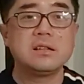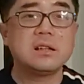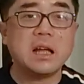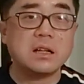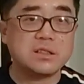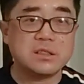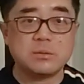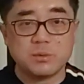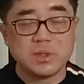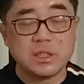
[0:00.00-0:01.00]
这个量级
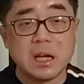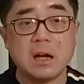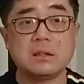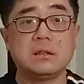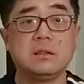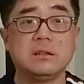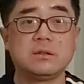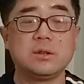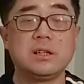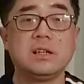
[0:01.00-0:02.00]
是不一样的，
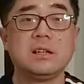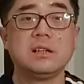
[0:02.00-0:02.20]
所以。